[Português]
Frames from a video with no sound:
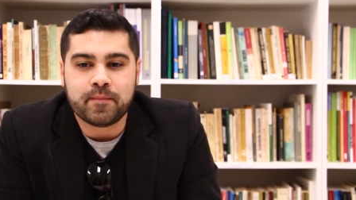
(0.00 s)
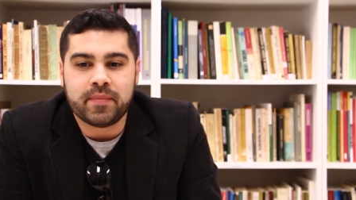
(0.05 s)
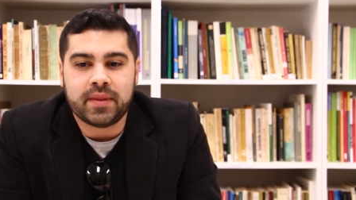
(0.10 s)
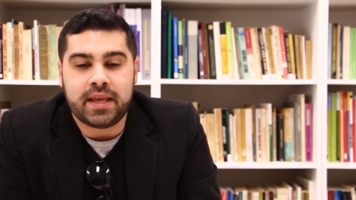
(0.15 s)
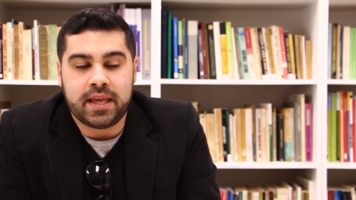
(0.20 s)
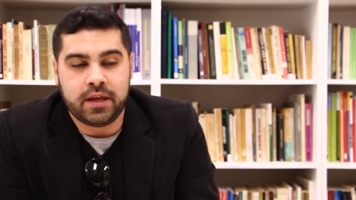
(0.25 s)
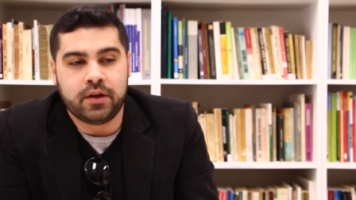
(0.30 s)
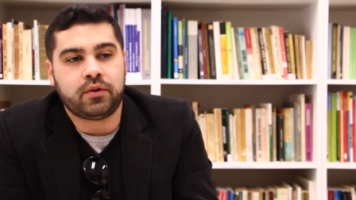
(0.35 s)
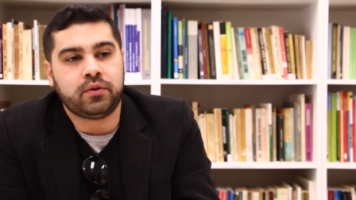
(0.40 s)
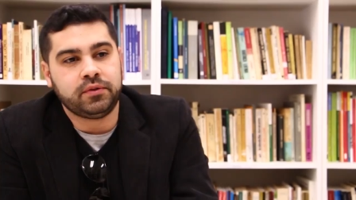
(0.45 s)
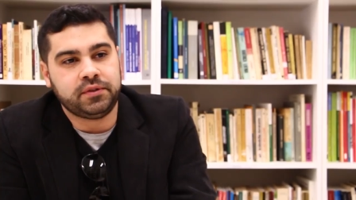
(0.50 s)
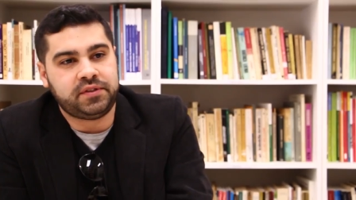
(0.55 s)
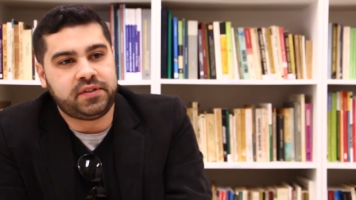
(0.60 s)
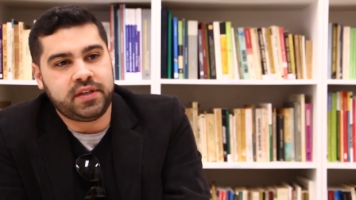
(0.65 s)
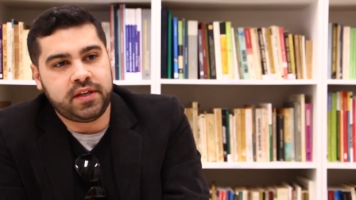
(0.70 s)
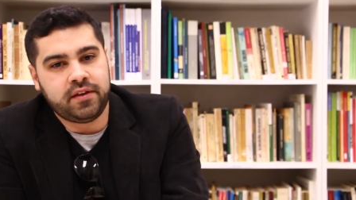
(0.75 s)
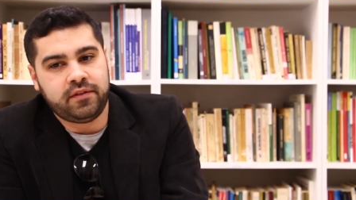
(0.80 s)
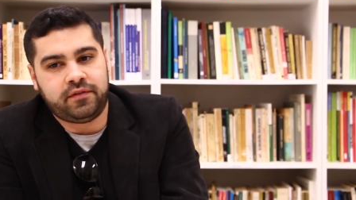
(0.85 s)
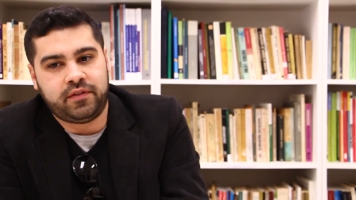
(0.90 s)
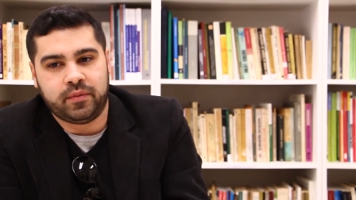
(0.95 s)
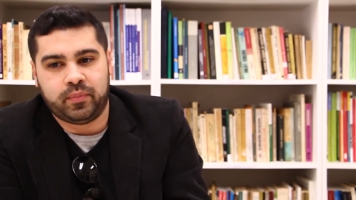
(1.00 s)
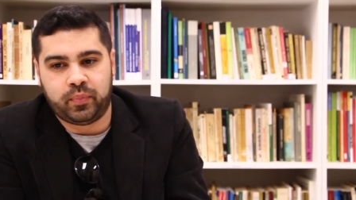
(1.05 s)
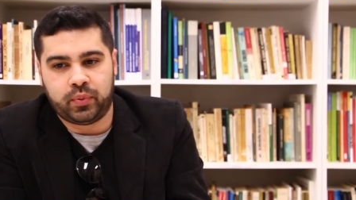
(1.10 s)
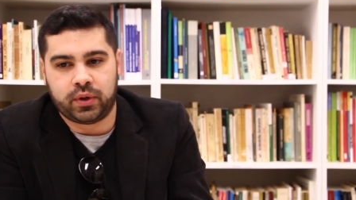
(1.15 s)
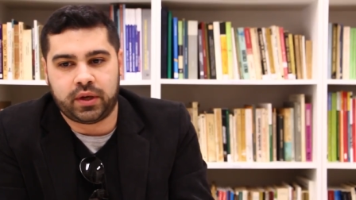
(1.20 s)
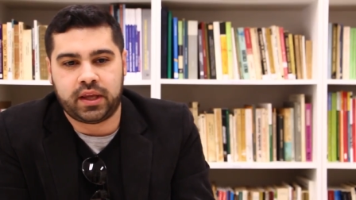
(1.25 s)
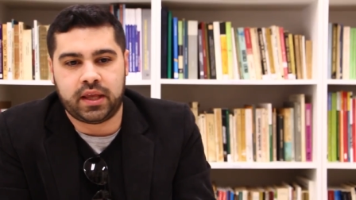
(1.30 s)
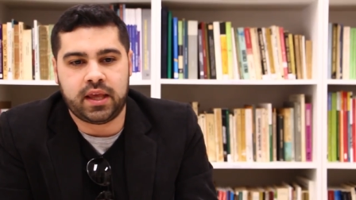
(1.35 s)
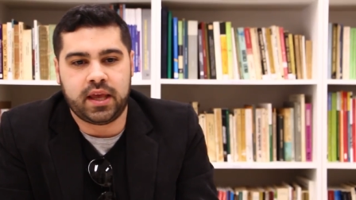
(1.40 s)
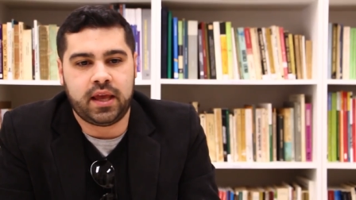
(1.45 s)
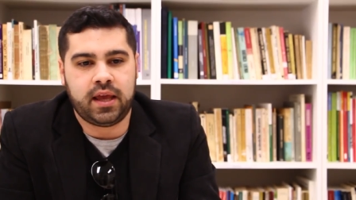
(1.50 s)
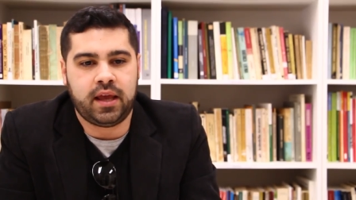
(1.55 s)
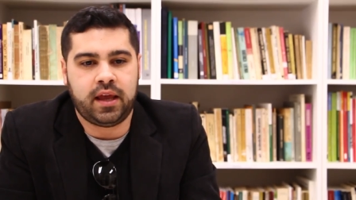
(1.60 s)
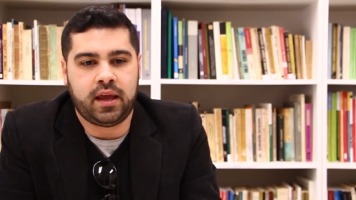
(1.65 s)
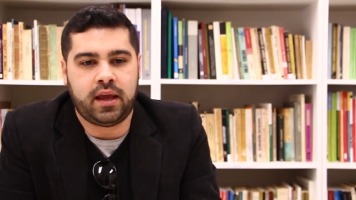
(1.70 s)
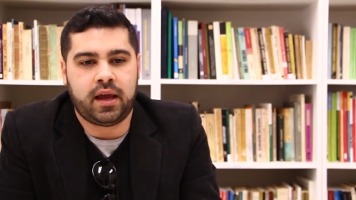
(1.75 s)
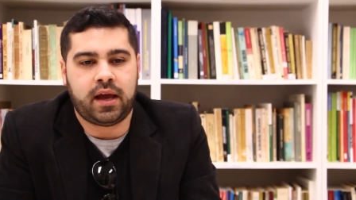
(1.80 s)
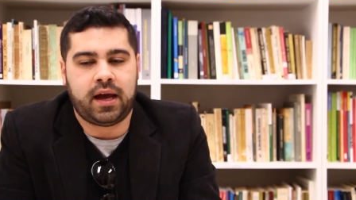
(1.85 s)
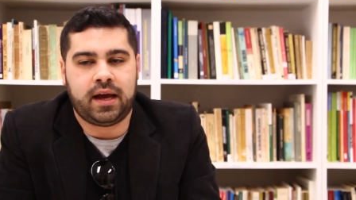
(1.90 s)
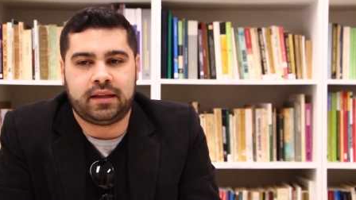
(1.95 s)
Inclusive
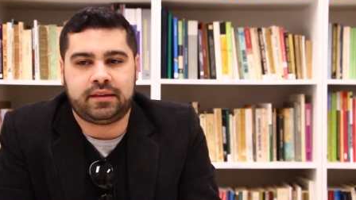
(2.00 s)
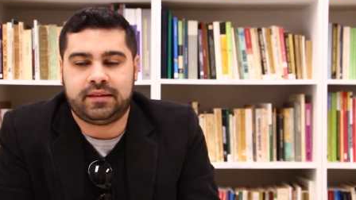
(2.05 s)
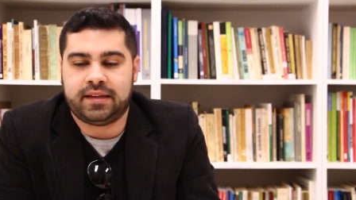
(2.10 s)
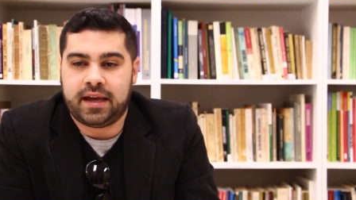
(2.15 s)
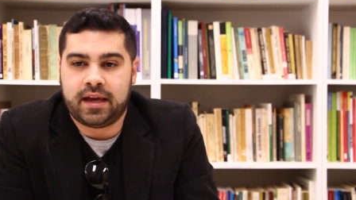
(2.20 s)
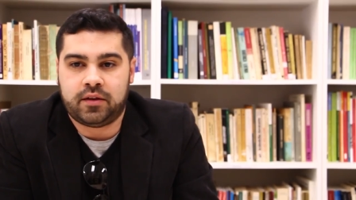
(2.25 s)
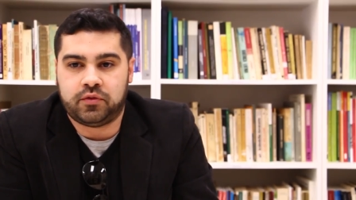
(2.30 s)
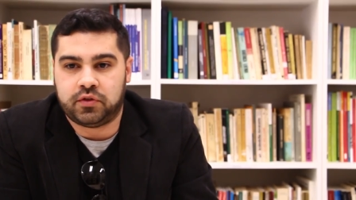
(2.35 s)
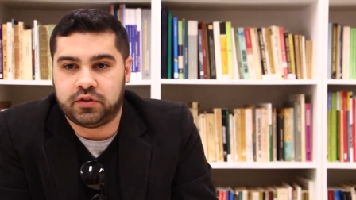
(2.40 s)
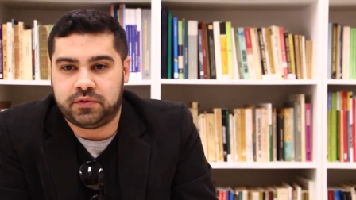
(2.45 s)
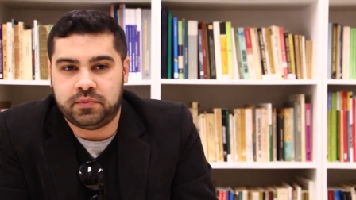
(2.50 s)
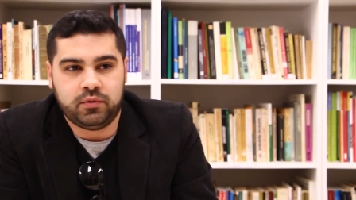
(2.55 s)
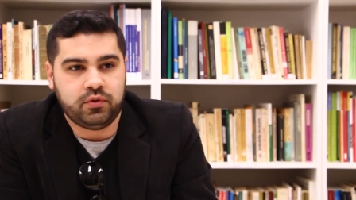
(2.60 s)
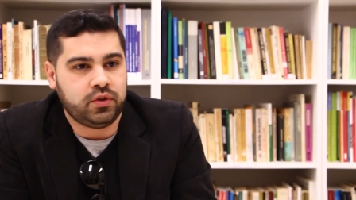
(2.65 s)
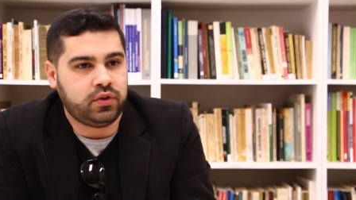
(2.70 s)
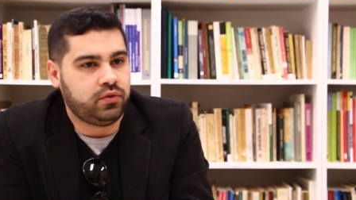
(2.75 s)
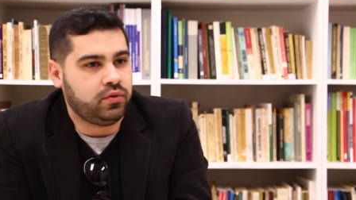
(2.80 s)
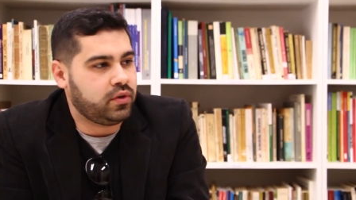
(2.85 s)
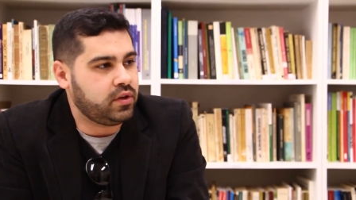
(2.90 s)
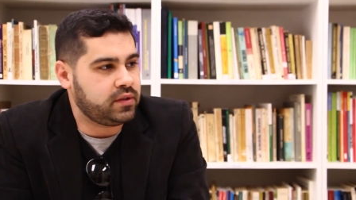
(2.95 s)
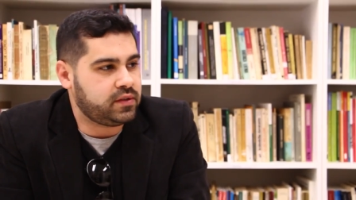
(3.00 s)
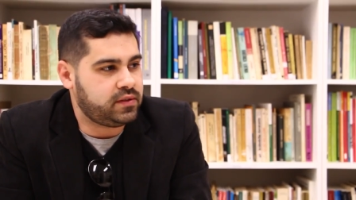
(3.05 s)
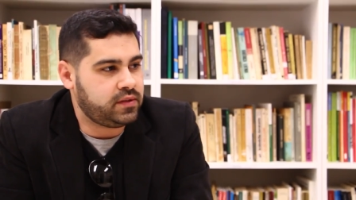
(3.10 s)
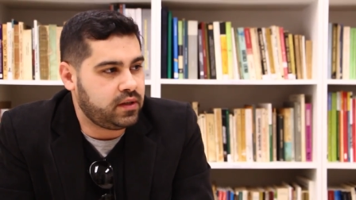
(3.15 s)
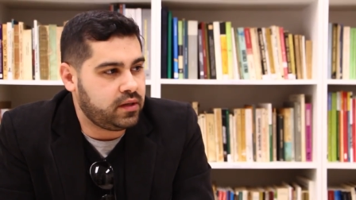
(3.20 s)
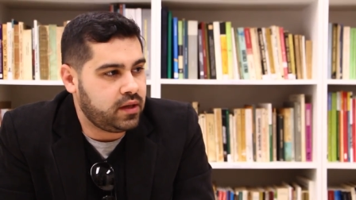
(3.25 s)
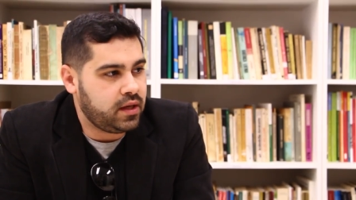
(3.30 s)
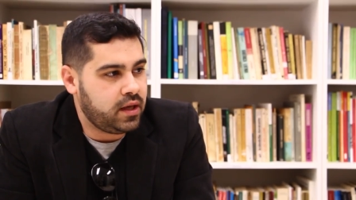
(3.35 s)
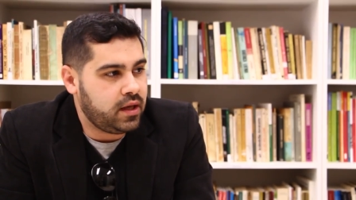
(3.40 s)
porque até 2012